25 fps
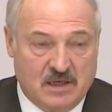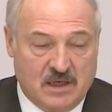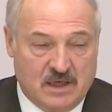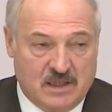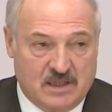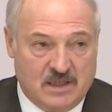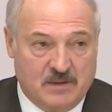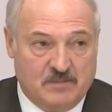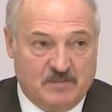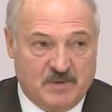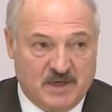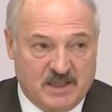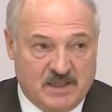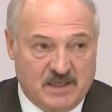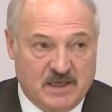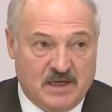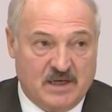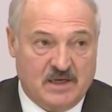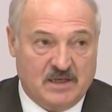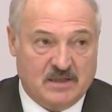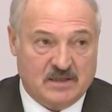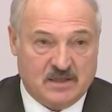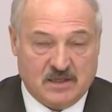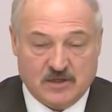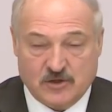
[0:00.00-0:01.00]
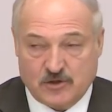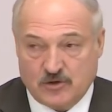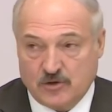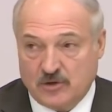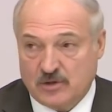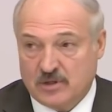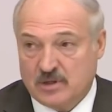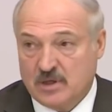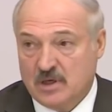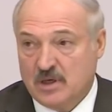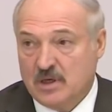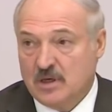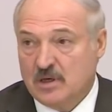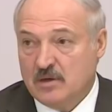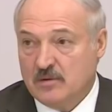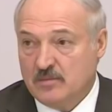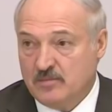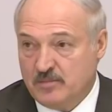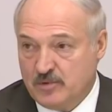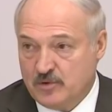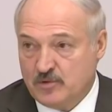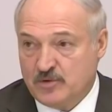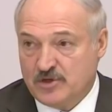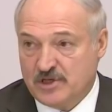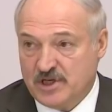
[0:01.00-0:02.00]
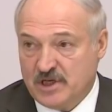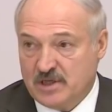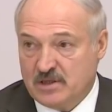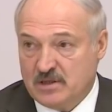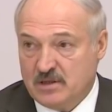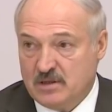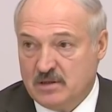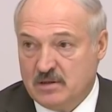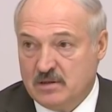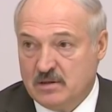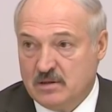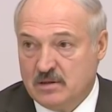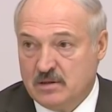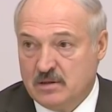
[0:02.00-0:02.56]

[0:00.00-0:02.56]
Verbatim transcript: эти потери за счет бюджета.